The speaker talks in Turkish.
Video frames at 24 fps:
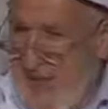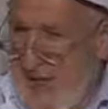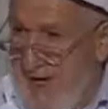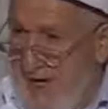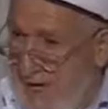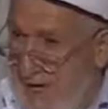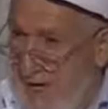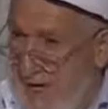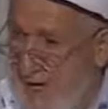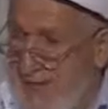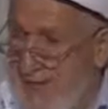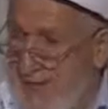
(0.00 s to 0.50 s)

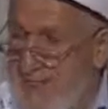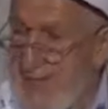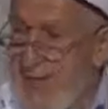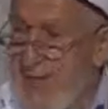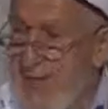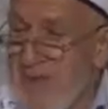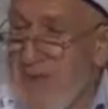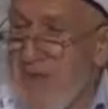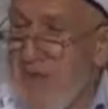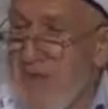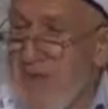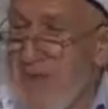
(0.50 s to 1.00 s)
Ama
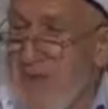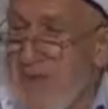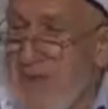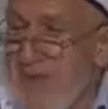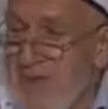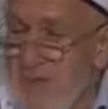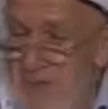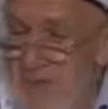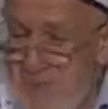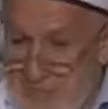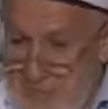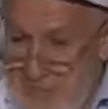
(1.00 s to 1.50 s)

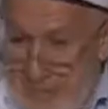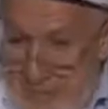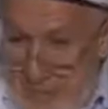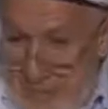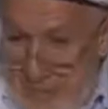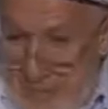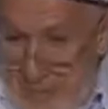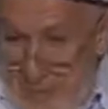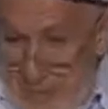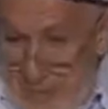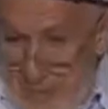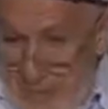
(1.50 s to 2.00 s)

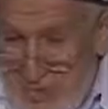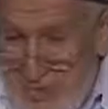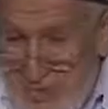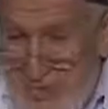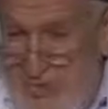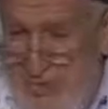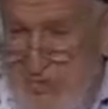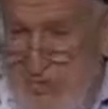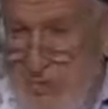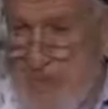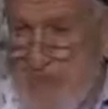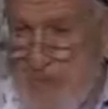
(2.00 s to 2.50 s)
Peygamberin bu
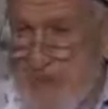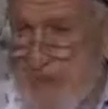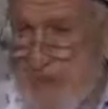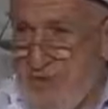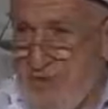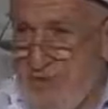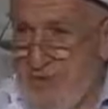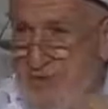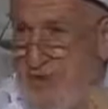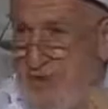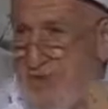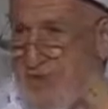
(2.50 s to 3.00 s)
sözü
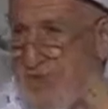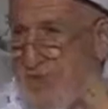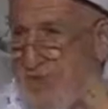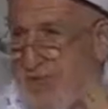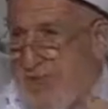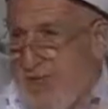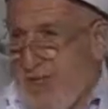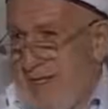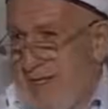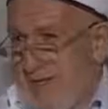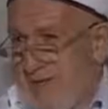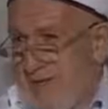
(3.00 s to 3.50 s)
uyarsan dünyada
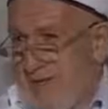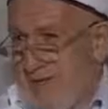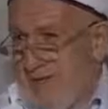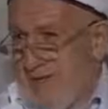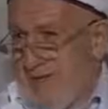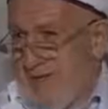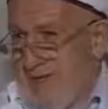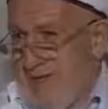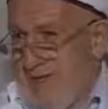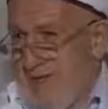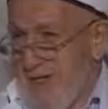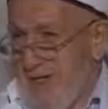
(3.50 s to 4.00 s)
cennet
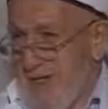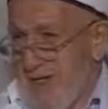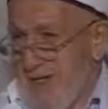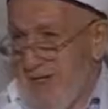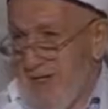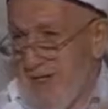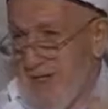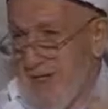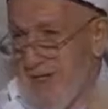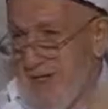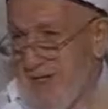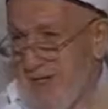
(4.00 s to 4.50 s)
olur senin
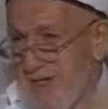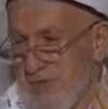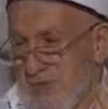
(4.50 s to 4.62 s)
için.